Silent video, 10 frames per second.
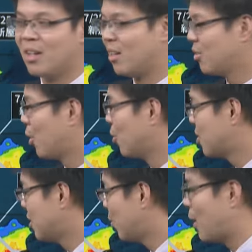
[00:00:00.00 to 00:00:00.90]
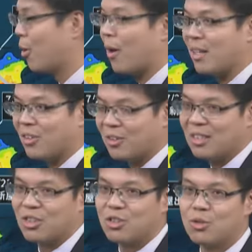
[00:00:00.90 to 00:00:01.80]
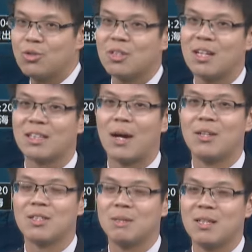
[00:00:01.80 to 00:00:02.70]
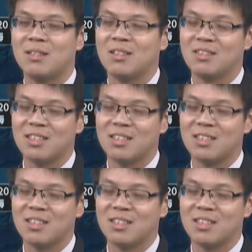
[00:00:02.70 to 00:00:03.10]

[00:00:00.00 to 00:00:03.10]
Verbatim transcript: 而同时，外围环流也持续了让台湾这边